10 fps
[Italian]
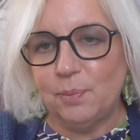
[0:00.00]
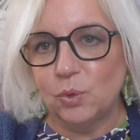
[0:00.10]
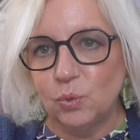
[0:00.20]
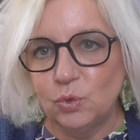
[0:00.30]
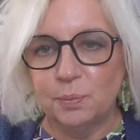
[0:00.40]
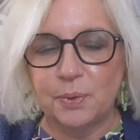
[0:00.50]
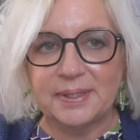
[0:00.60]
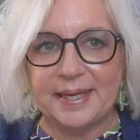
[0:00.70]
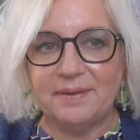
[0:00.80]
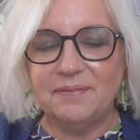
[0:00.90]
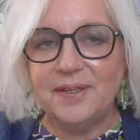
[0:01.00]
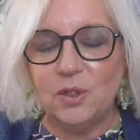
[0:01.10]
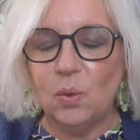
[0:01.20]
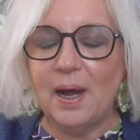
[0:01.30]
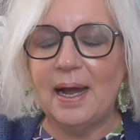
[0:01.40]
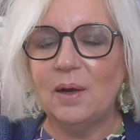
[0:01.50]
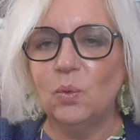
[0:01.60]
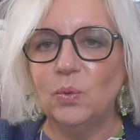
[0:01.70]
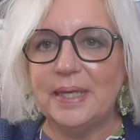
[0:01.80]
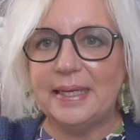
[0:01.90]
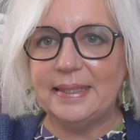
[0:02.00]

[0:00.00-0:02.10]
potuto portare fino a un